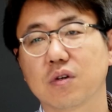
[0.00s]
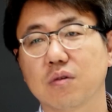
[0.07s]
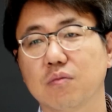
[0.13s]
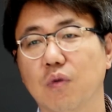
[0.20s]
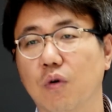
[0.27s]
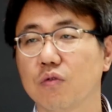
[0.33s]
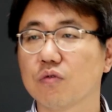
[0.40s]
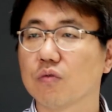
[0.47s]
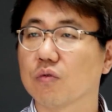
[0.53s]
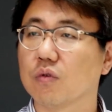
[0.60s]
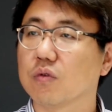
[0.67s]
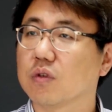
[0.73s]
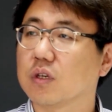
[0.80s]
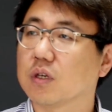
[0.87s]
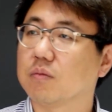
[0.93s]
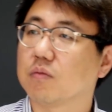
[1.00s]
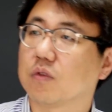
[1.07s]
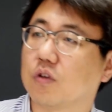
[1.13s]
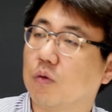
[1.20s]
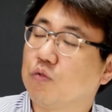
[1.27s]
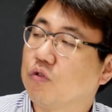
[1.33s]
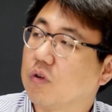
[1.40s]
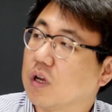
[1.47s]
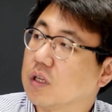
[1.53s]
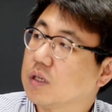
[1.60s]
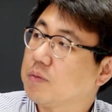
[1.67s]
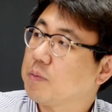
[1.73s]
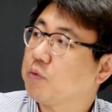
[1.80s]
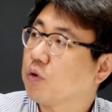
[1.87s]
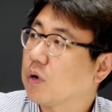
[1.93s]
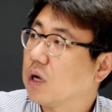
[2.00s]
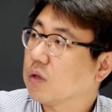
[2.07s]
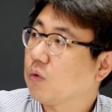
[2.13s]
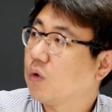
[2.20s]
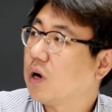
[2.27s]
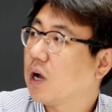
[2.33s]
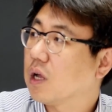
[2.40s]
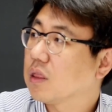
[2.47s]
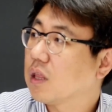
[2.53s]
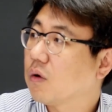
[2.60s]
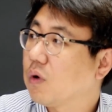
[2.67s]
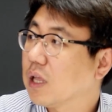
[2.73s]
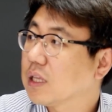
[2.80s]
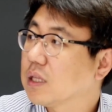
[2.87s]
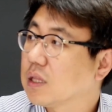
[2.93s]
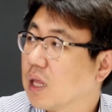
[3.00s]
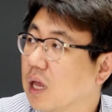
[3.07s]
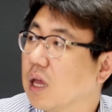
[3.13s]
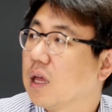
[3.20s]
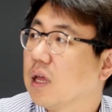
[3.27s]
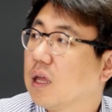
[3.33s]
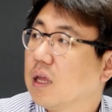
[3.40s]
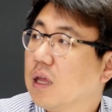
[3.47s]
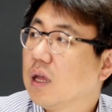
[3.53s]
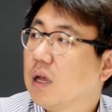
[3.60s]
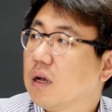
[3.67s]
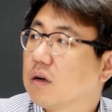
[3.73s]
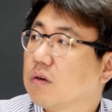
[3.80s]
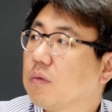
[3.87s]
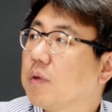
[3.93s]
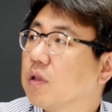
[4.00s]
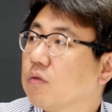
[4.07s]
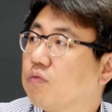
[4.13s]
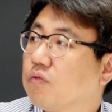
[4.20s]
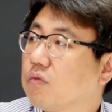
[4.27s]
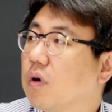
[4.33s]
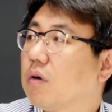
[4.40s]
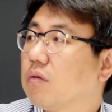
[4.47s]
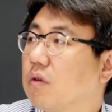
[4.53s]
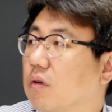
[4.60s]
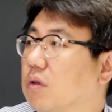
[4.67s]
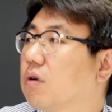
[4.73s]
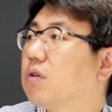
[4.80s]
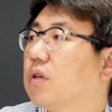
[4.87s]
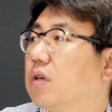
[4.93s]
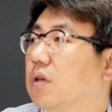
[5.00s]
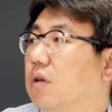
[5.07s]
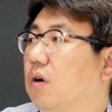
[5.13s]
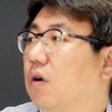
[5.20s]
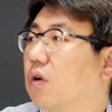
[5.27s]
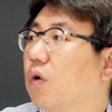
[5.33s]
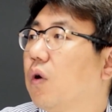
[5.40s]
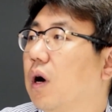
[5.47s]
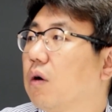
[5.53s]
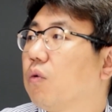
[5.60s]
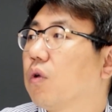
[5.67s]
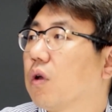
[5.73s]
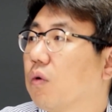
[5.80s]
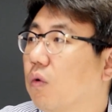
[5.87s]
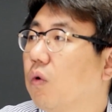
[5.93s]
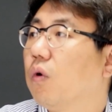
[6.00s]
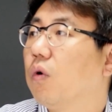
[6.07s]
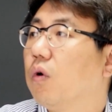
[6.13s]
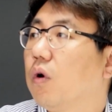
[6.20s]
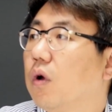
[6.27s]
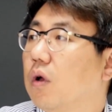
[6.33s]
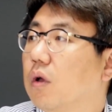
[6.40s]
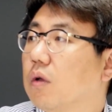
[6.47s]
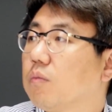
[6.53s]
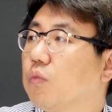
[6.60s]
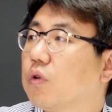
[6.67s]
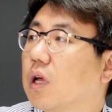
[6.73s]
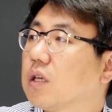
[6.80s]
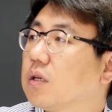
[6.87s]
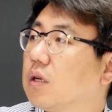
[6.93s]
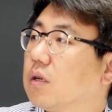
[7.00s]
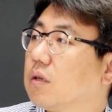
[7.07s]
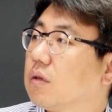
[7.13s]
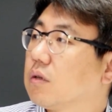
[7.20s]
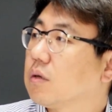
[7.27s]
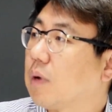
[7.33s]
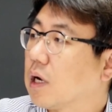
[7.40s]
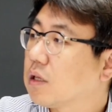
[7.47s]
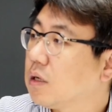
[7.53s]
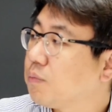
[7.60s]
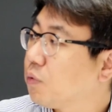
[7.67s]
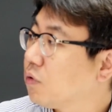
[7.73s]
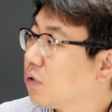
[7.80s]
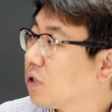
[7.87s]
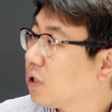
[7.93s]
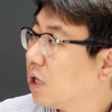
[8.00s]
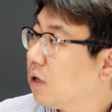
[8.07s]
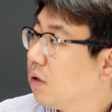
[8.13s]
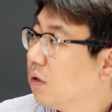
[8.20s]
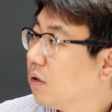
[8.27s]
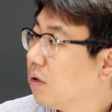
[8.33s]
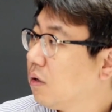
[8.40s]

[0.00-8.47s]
지금 어느 정도 지금 점유율이 한 11%까지 올라갔다고 하는데. 그럼에도 불구하고 여전히 어려워하고 있고 뭐 사실 지금 알뜰폰 쓰세요?